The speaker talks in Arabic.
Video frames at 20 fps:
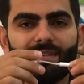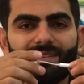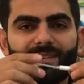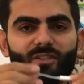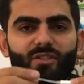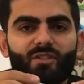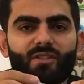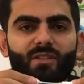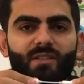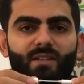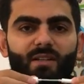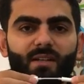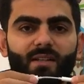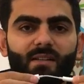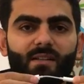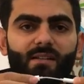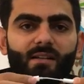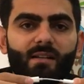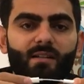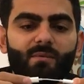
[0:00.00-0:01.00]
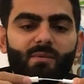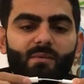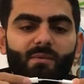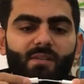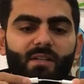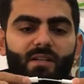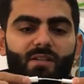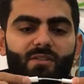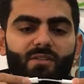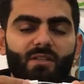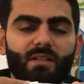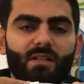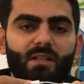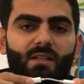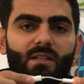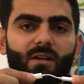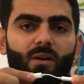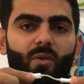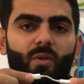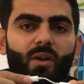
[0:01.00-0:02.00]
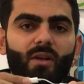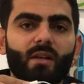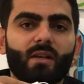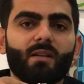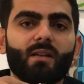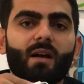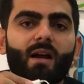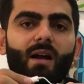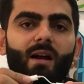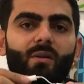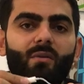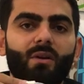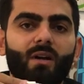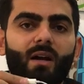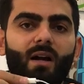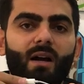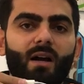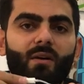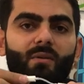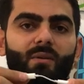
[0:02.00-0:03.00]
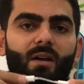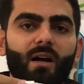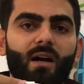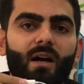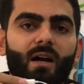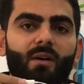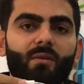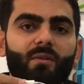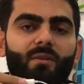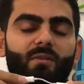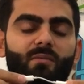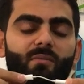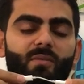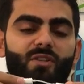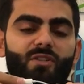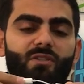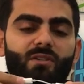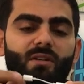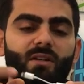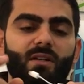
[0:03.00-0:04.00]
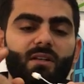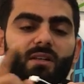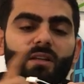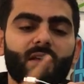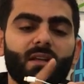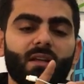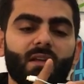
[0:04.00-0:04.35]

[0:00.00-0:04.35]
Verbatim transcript: تشتريها لان انا بالبدايه اشتريتها وظليت احاول احاول احاول ما اشتغل